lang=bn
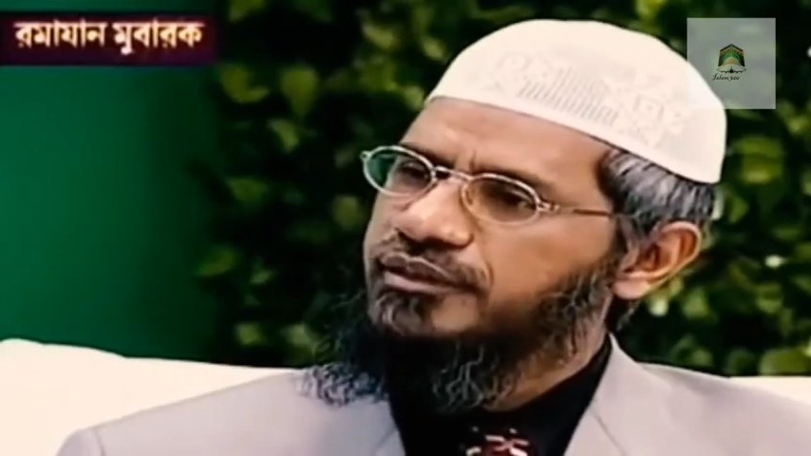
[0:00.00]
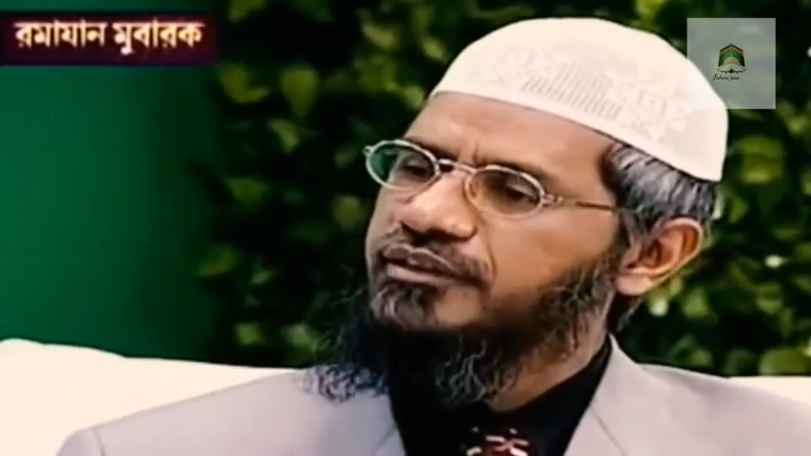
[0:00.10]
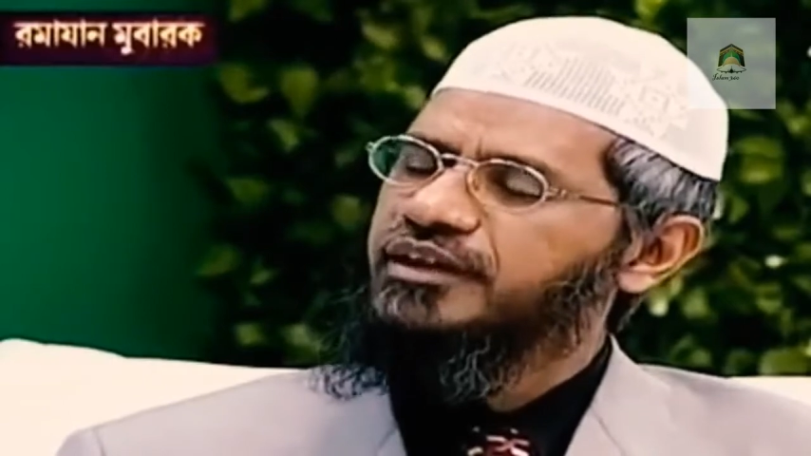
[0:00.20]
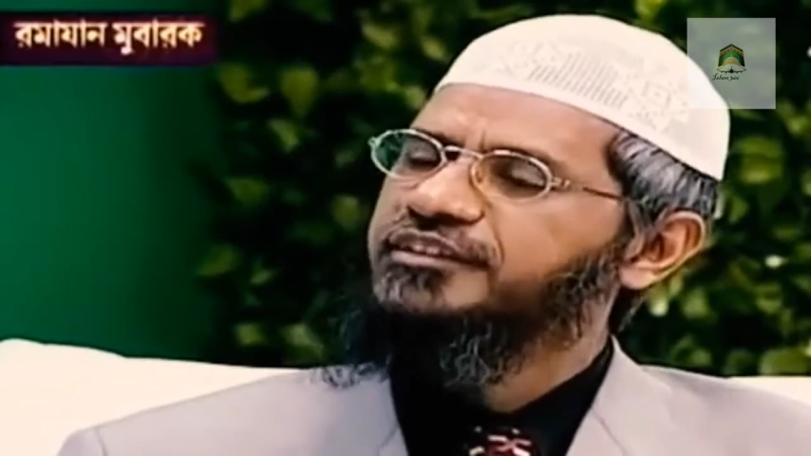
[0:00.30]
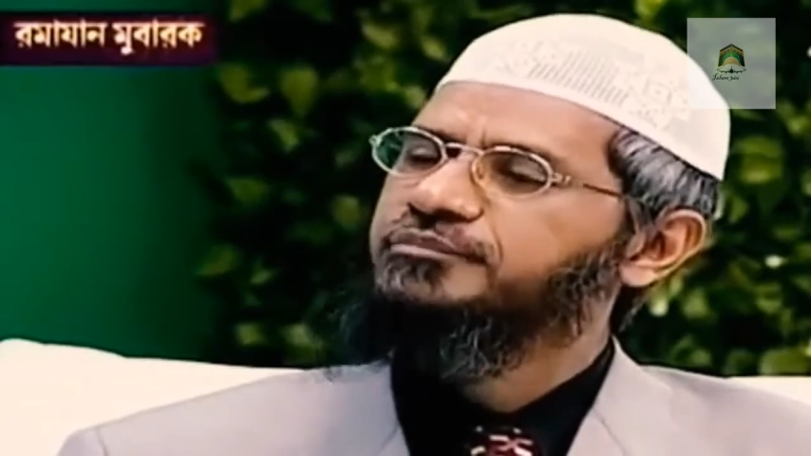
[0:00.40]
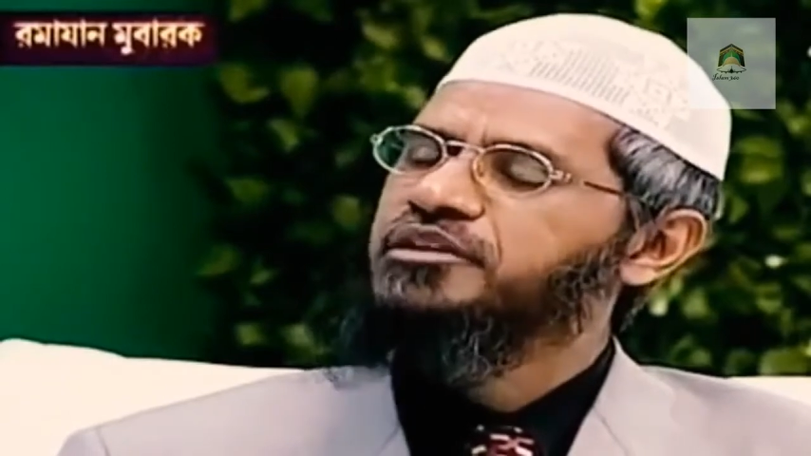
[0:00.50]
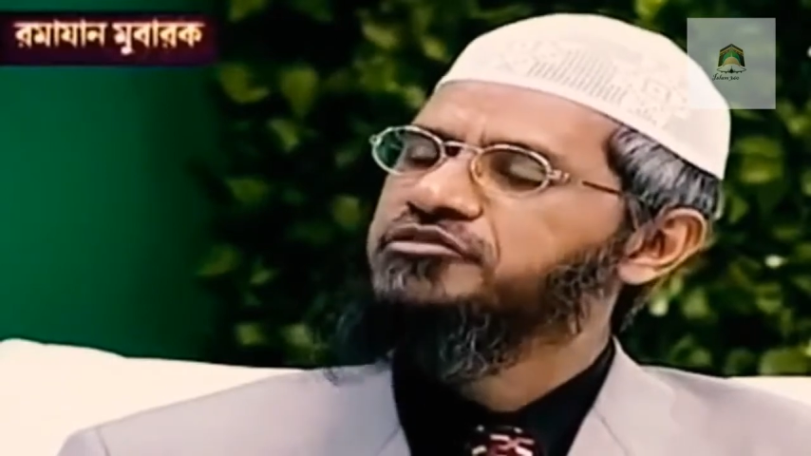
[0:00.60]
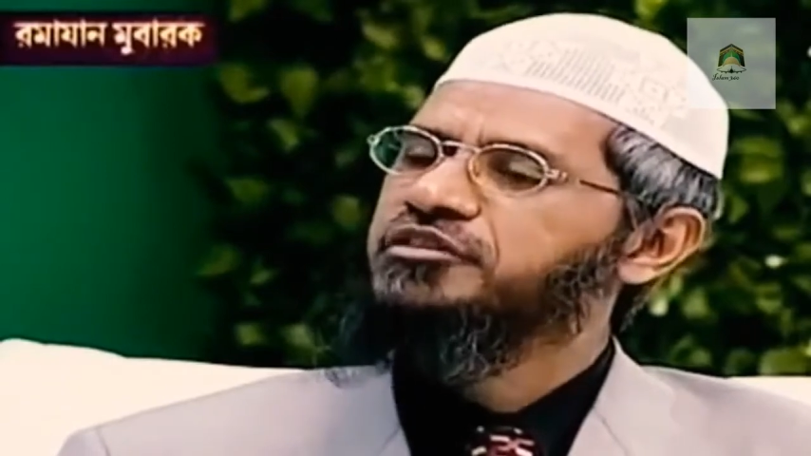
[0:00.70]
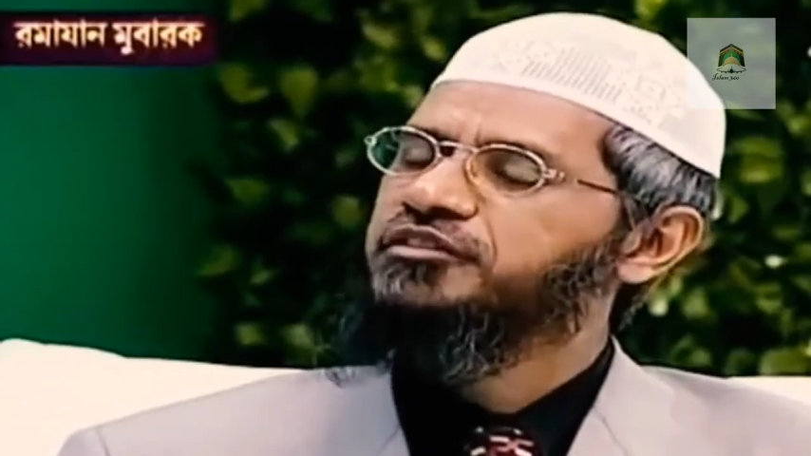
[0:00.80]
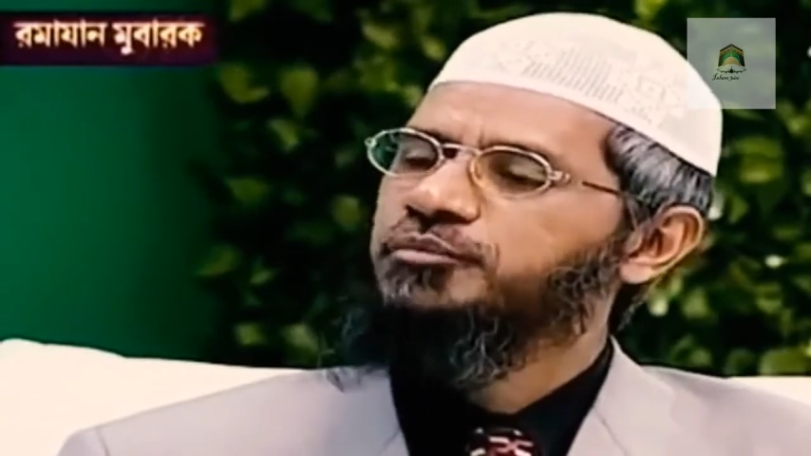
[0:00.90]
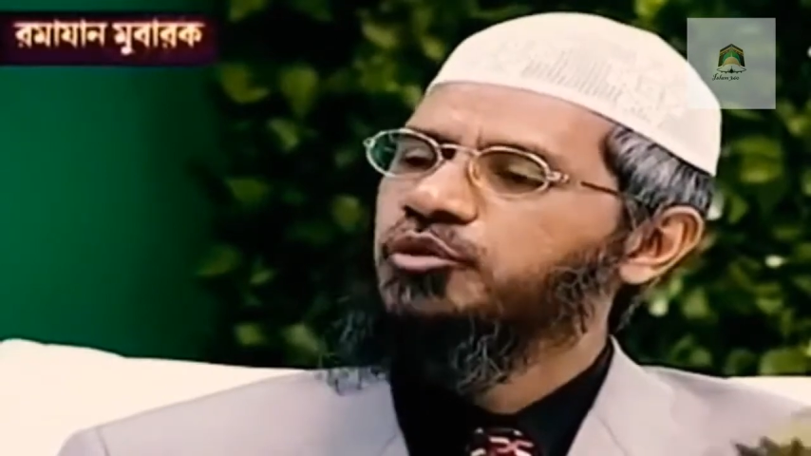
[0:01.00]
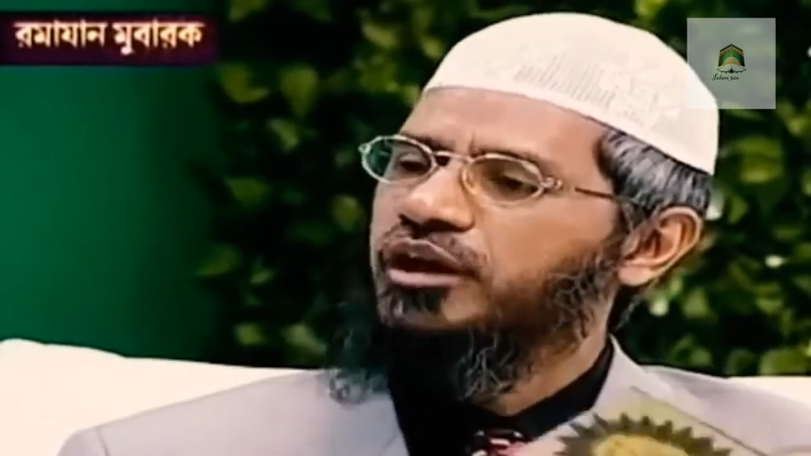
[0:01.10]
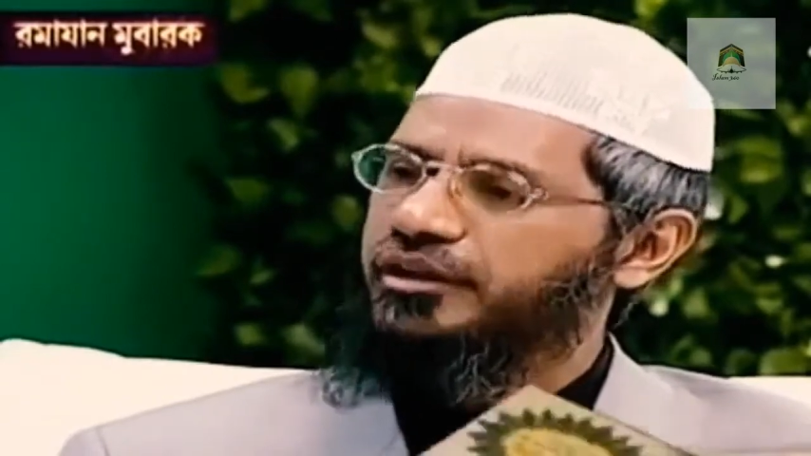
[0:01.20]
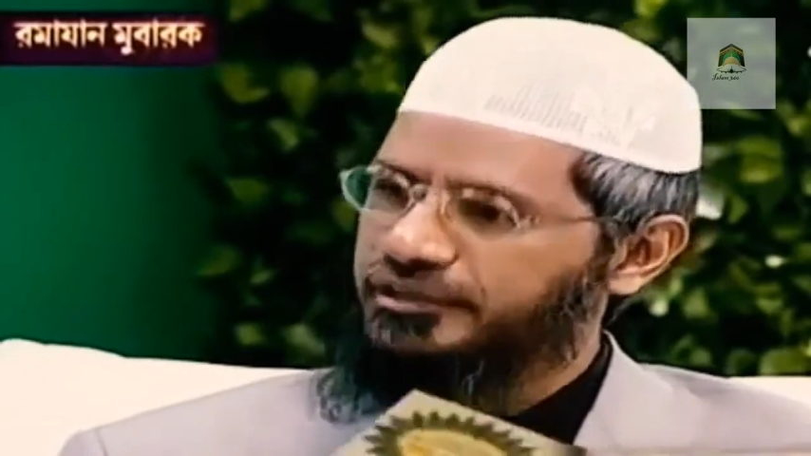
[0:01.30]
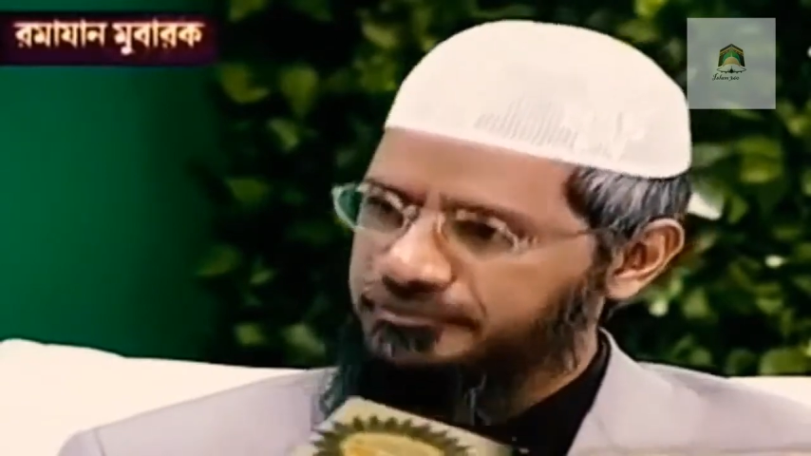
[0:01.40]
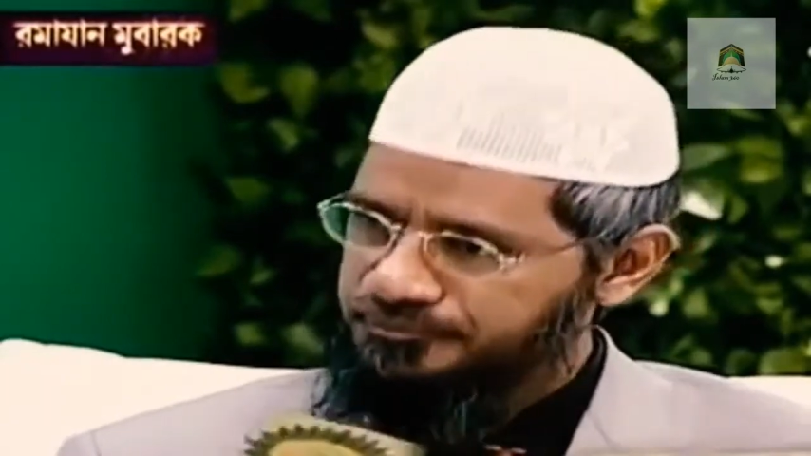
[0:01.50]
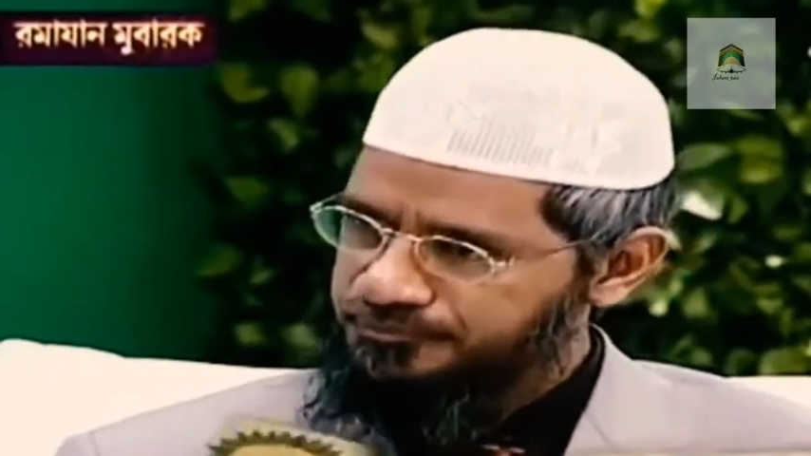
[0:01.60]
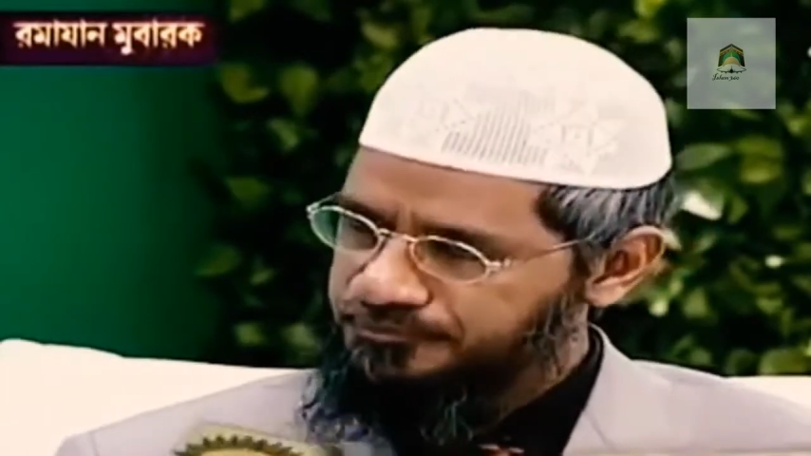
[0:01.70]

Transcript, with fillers: হাদিস আছে সোহেব বুখারিতে